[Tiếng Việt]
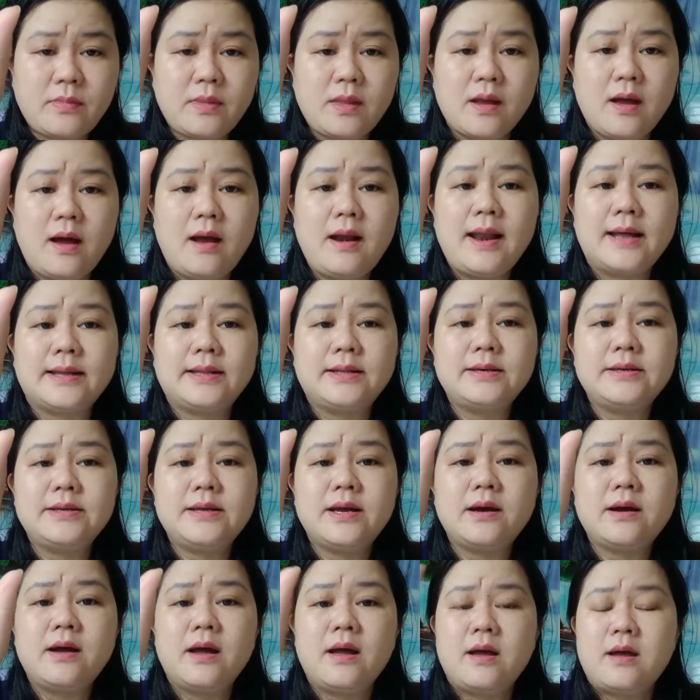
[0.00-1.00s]
đó là thứ
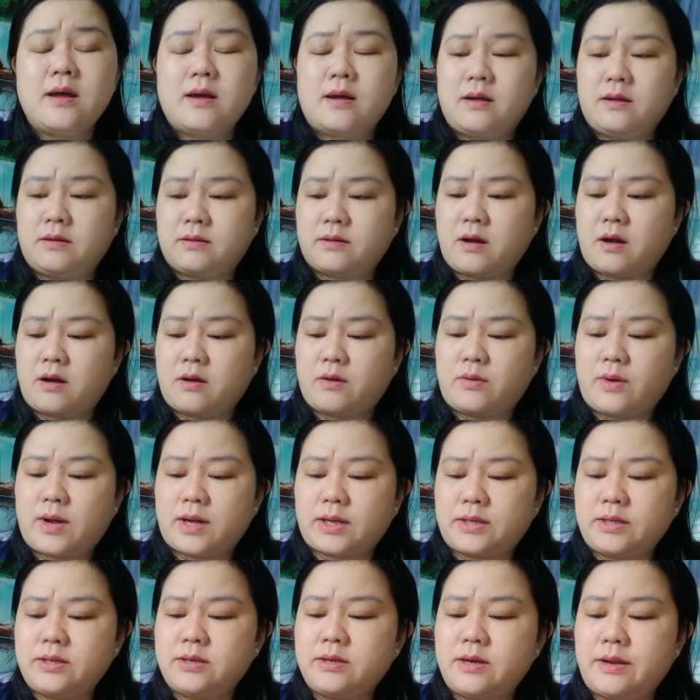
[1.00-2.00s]
nhất còn
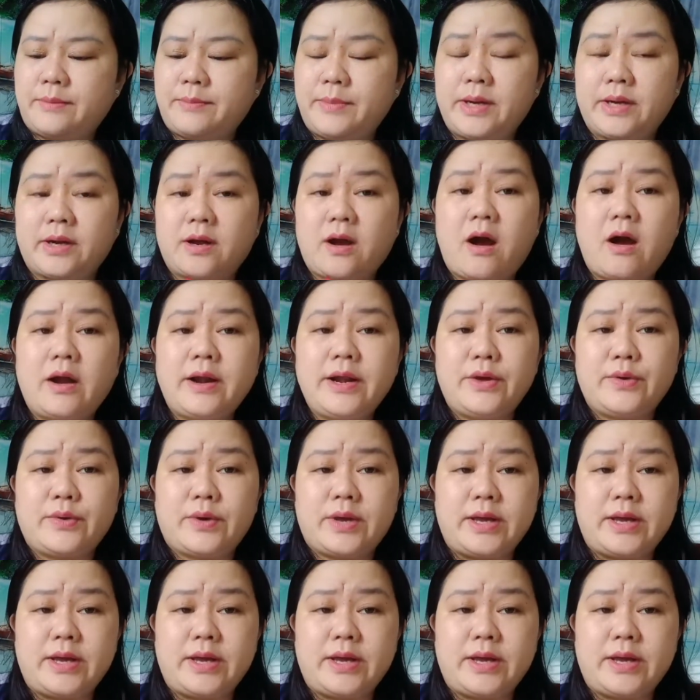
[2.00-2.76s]
hoặc như là mình có điều